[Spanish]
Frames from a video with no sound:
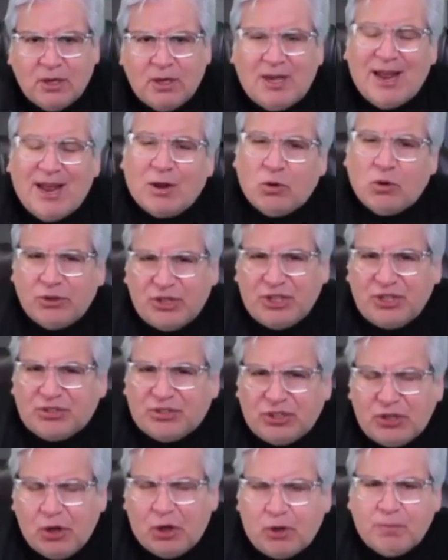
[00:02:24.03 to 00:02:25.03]
la
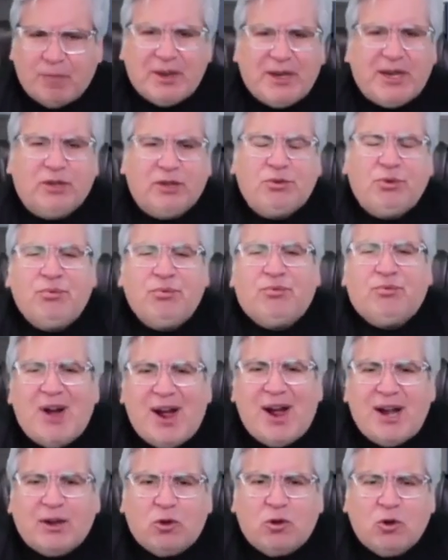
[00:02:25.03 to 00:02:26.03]
condición para
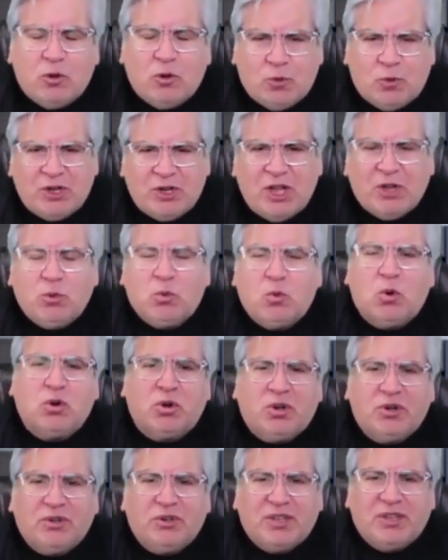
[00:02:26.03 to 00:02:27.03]
triunfar como
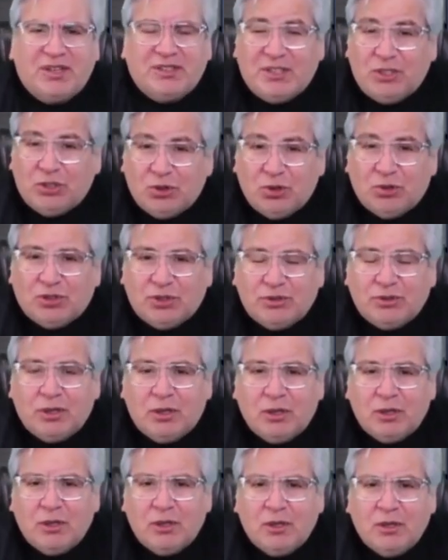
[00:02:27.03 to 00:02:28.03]
networkers exitosos